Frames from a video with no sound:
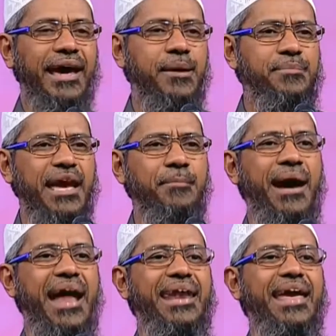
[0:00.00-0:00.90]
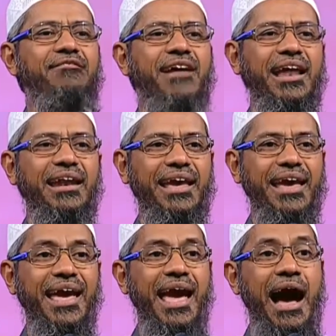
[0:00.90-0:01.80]
धर्म के मानने
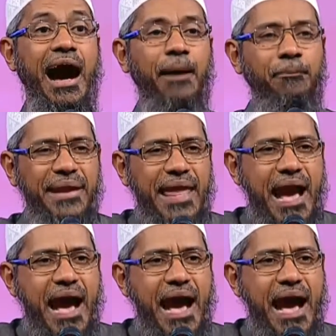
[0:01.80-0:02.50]
वाले अपनी